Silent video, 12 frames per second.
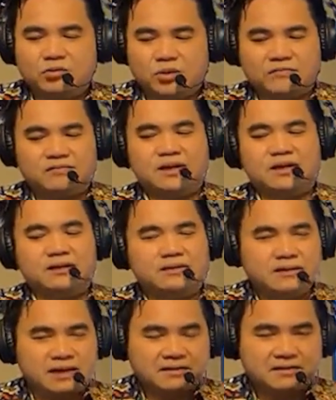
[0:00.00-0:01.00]
tuyệt vời
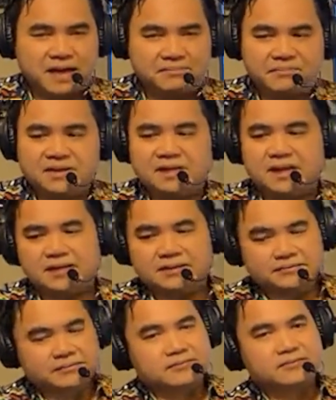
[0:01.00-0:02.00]
nó lên đẹp như vậy
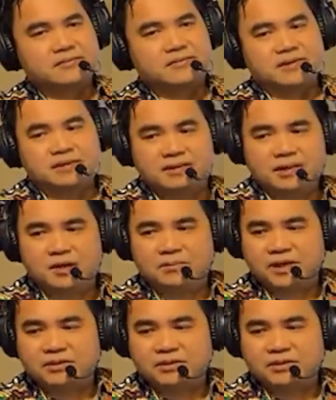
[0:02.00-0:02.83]
thì hôm nay